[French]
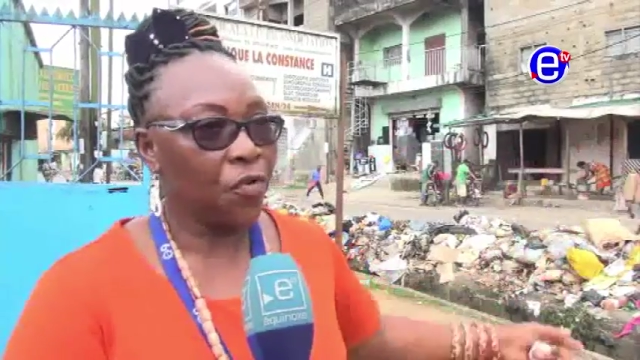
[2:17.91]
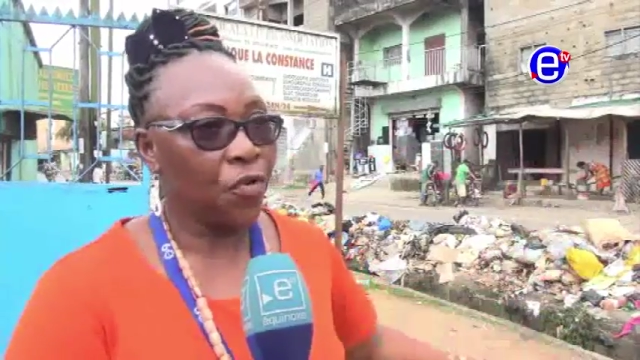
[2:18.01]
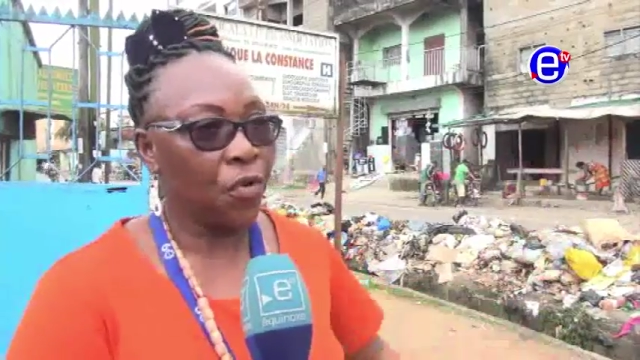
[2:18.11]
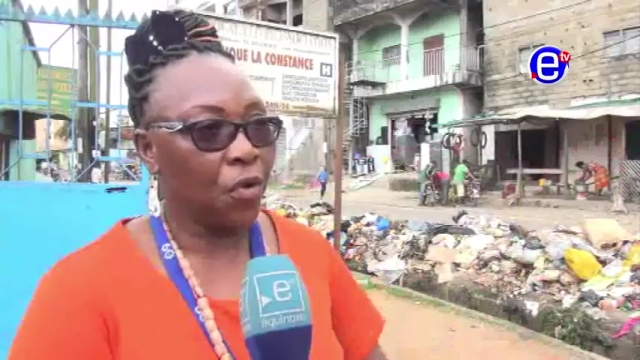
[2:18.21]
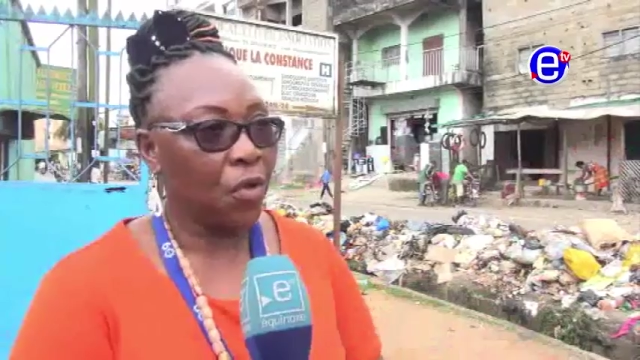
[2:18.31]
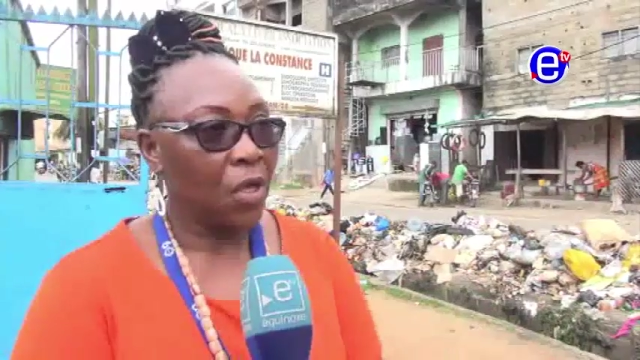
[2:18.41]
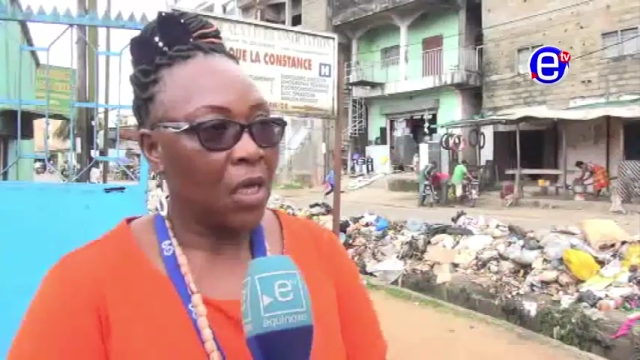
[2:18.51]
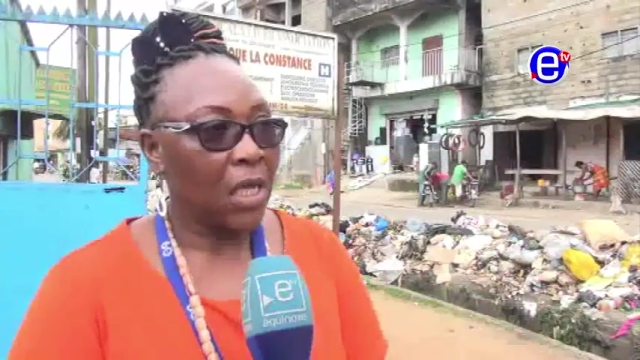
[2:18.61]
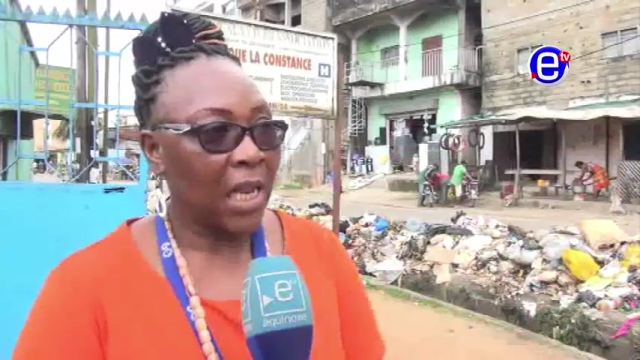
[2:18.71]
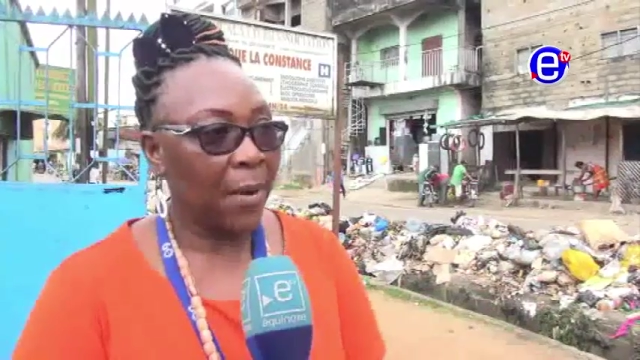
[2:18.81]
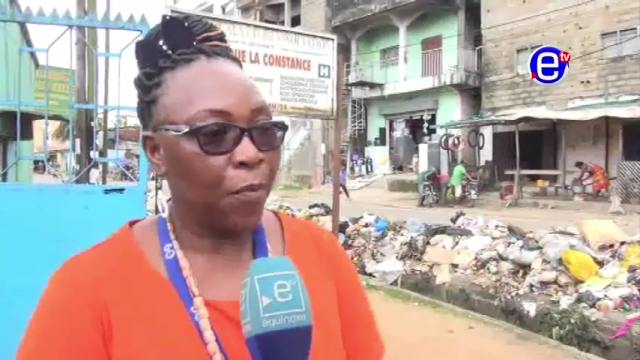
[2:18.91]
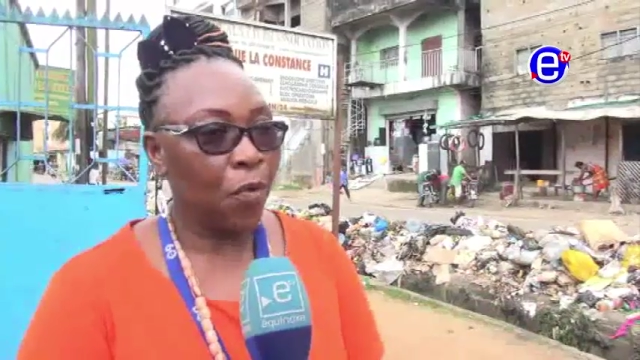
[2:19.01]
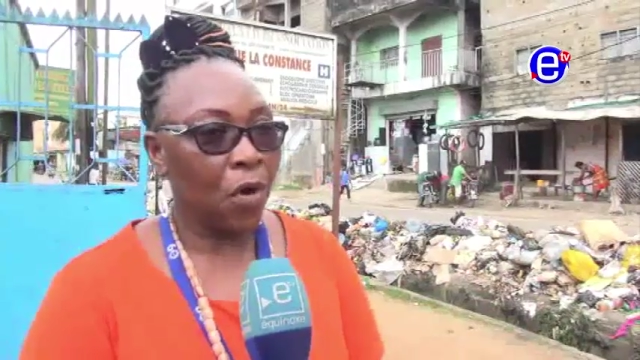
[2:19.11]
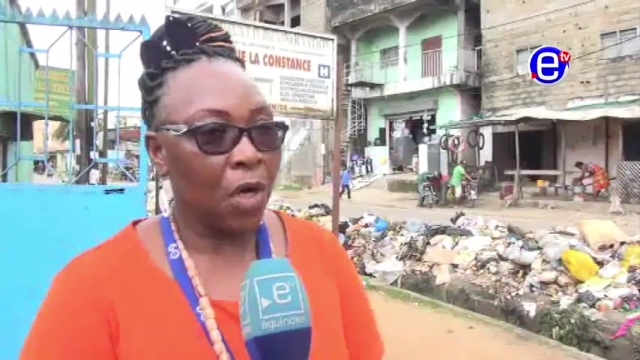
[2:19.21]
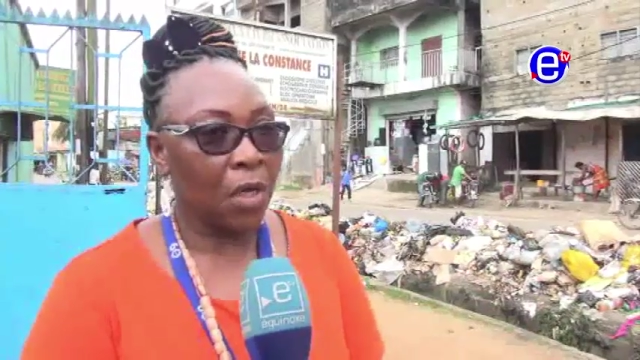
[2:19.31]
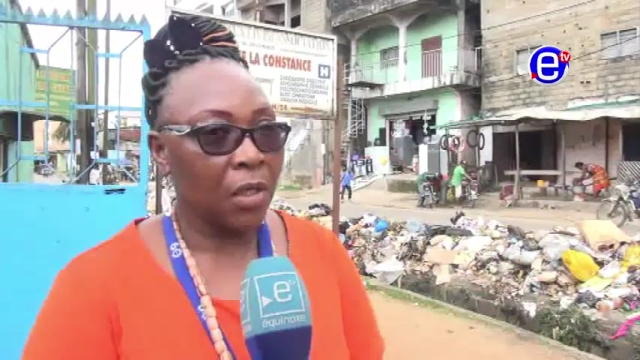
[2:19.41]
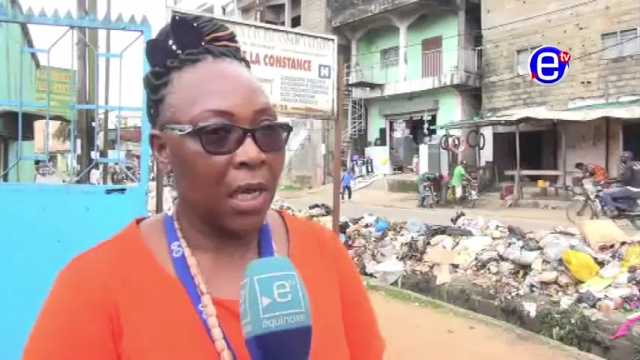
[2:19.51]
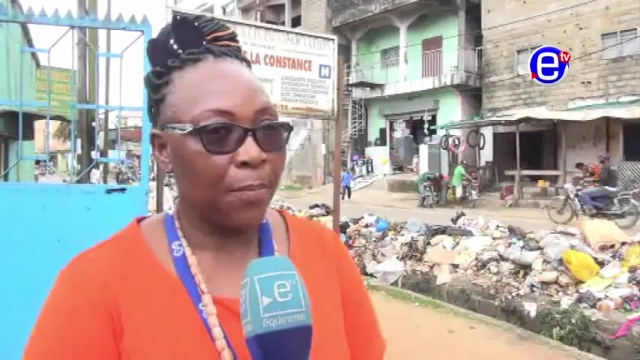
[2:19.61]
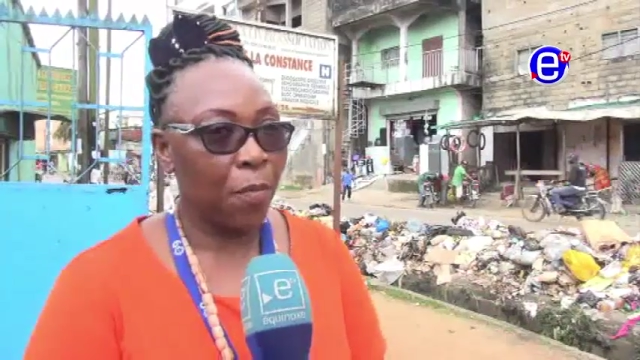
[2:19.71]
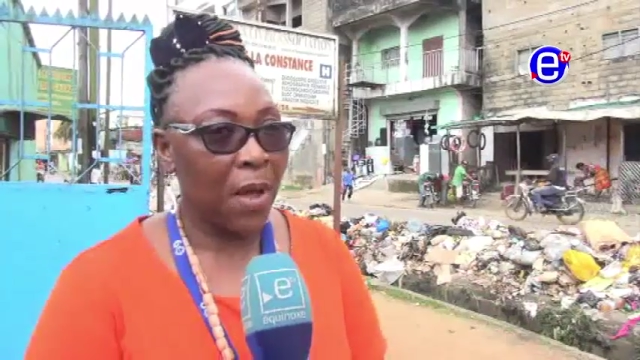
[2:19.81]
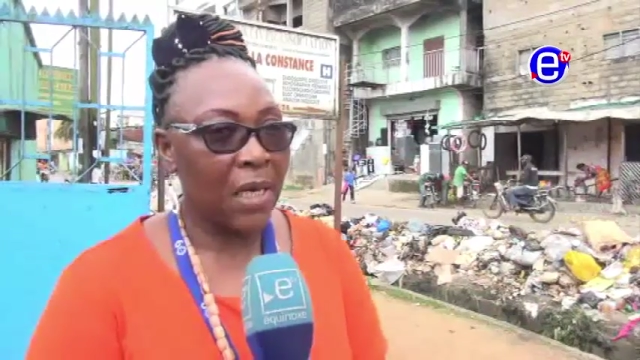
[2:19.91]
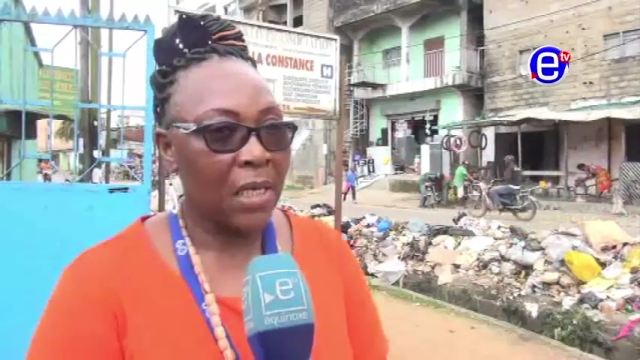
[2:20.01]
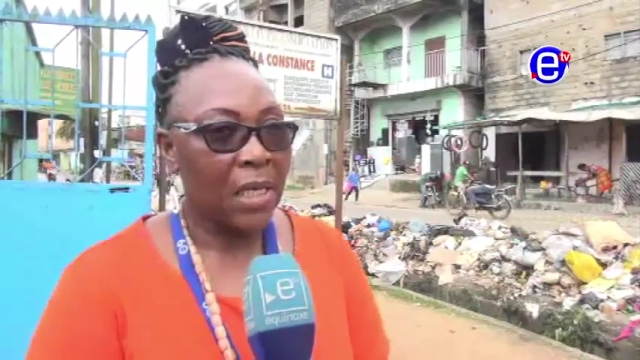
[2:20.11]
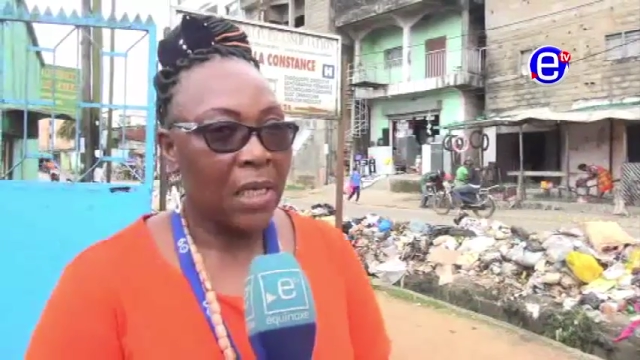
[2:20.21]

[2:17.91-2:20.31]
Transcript: est venu euh, là pour euh, la poubelle,